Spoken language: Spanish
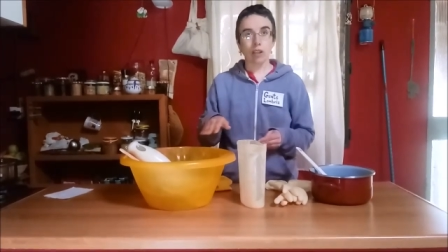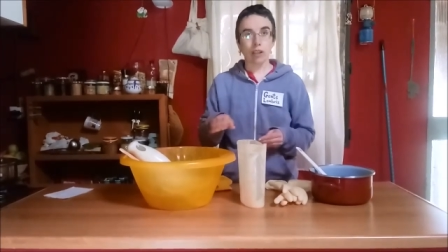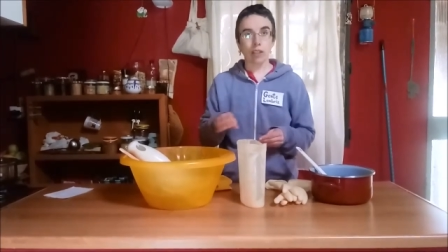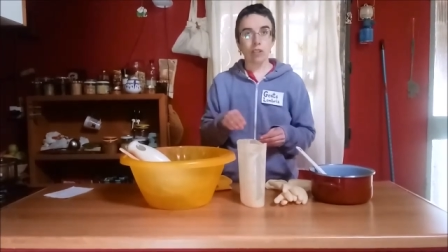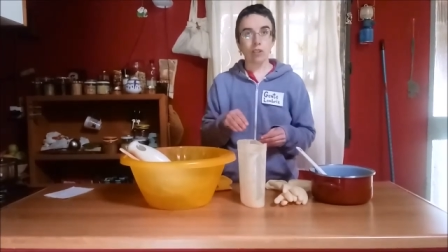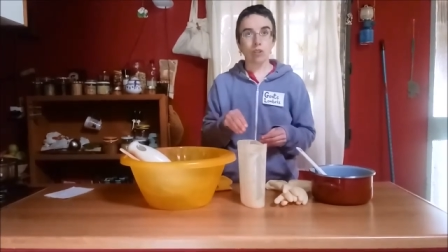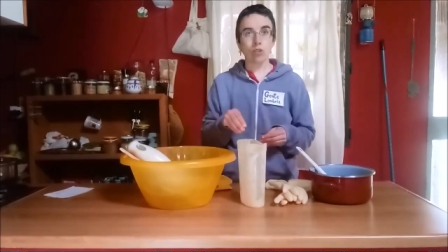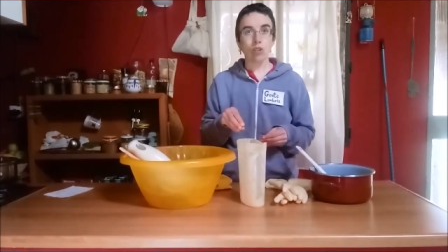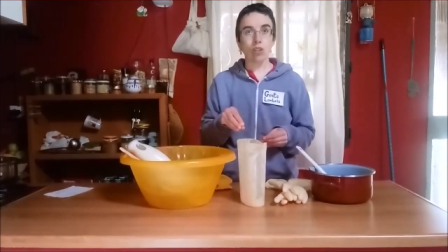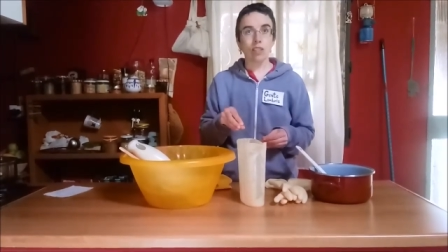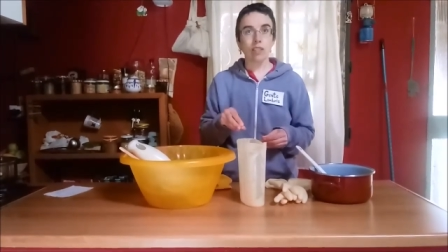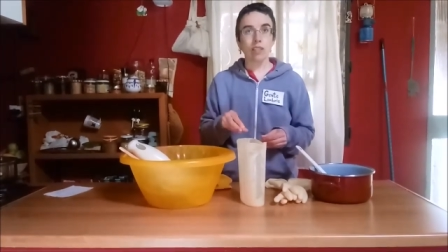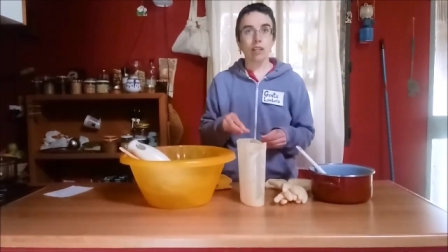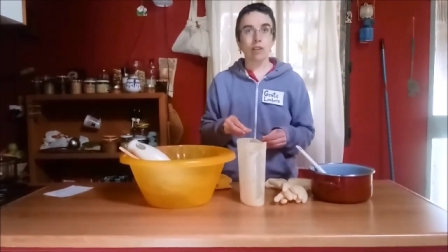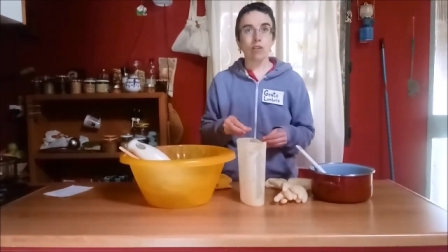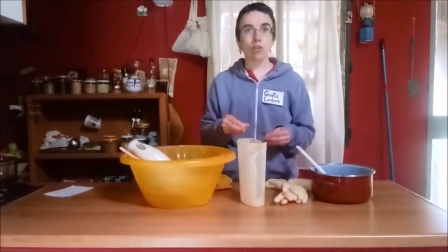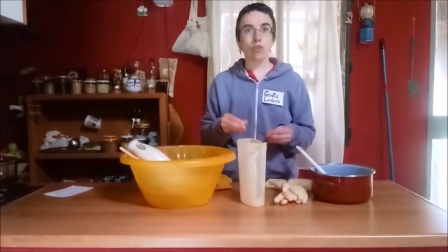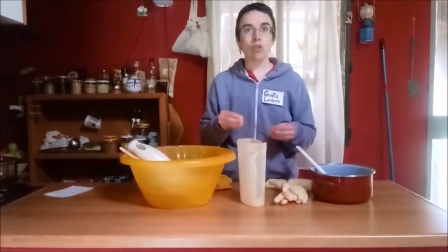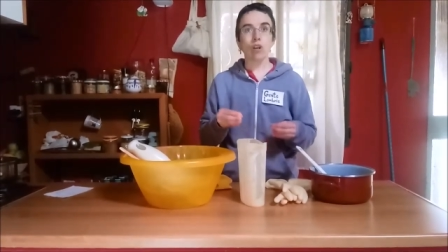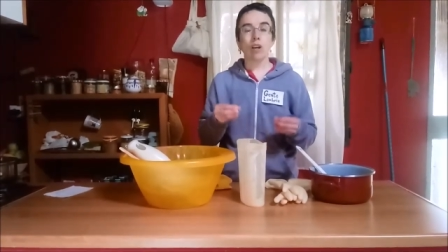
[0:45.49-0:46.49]
en estos
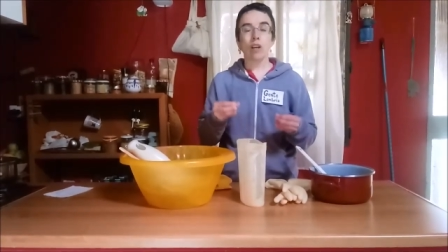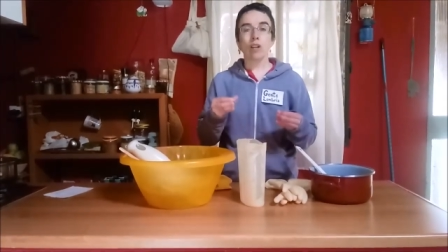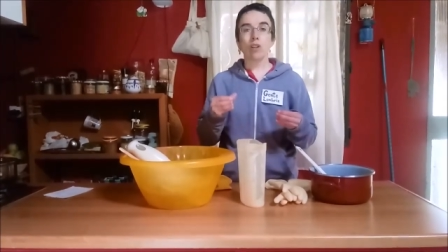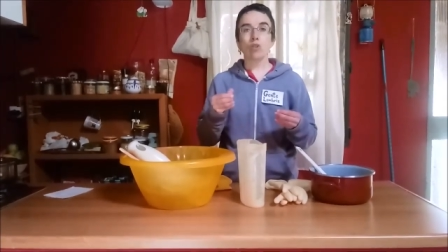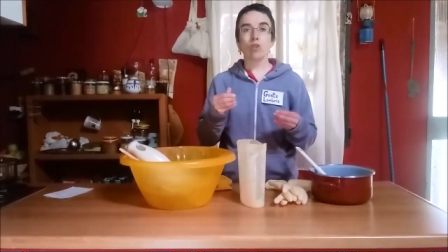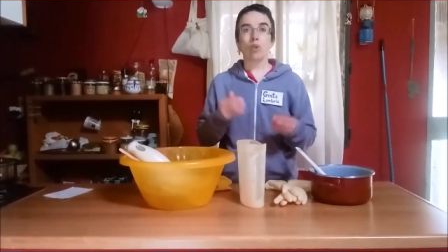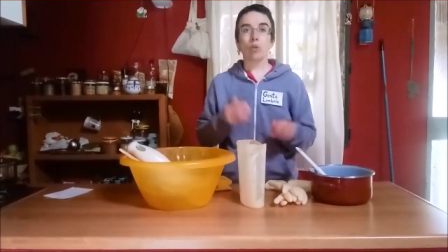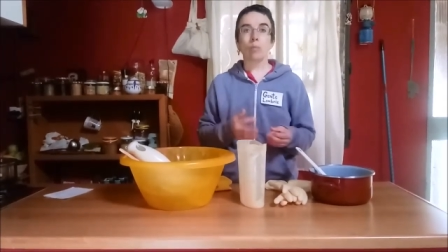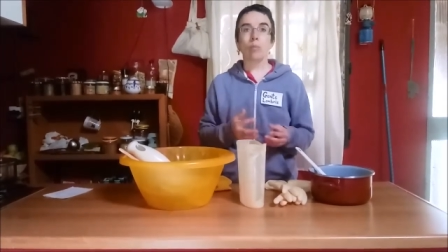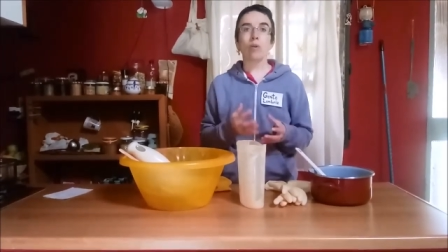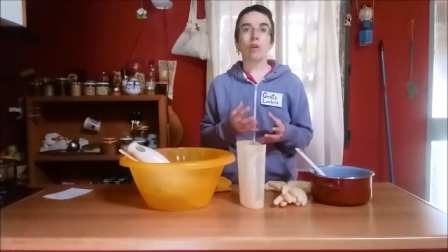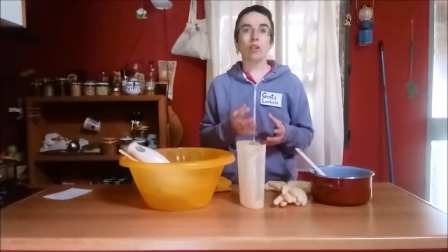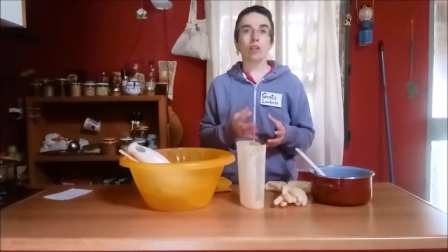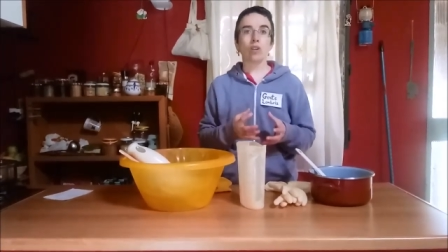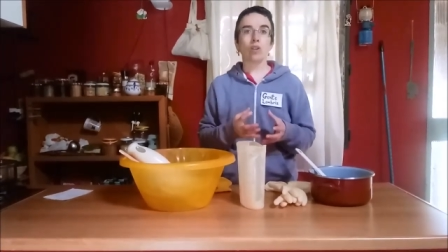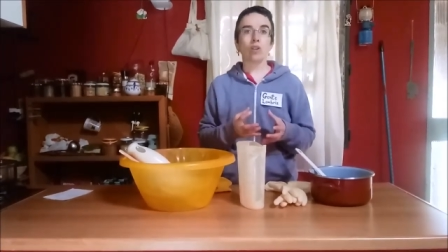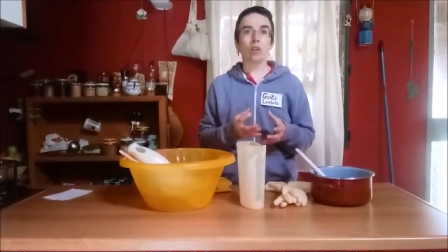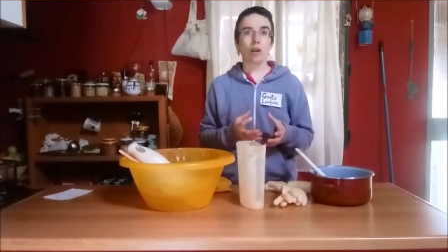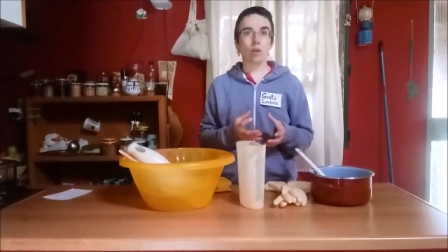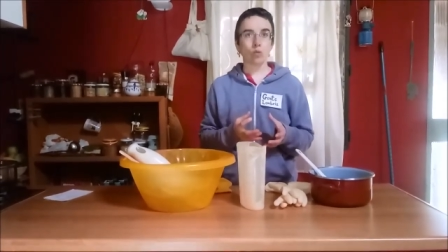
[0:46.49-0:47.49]
cacharros son un
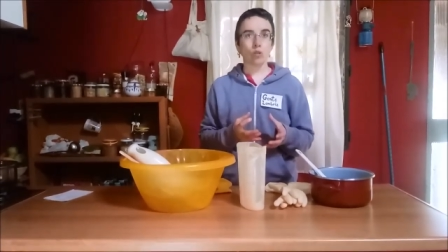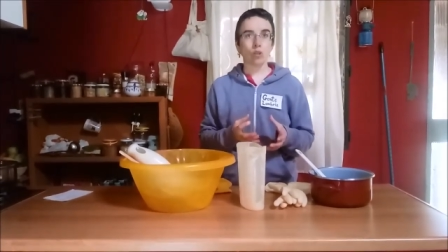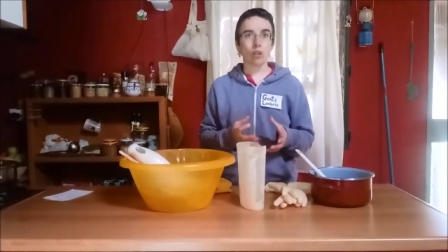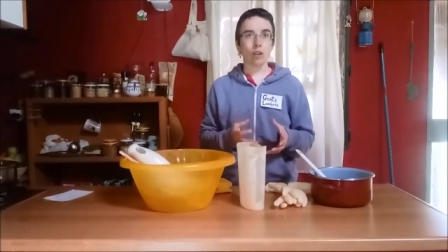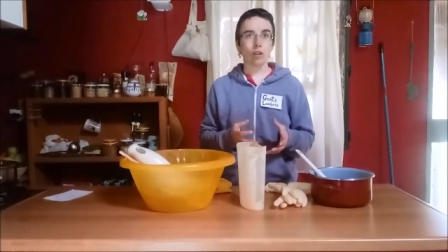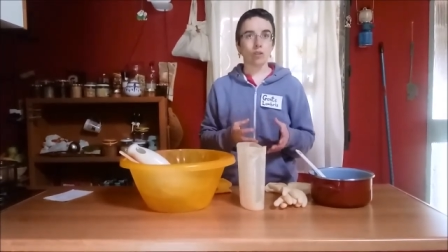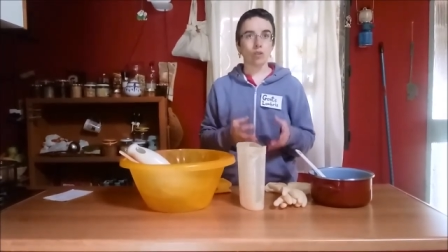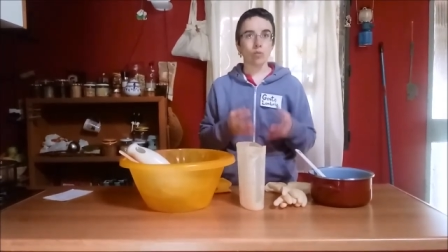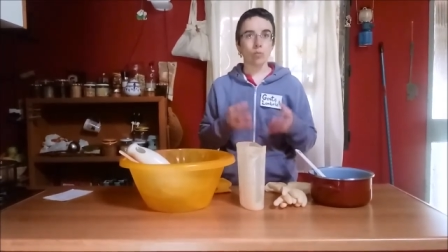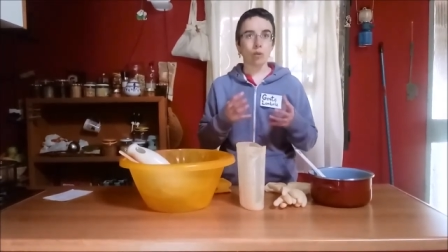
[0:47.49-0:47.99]
poquito cáusticos,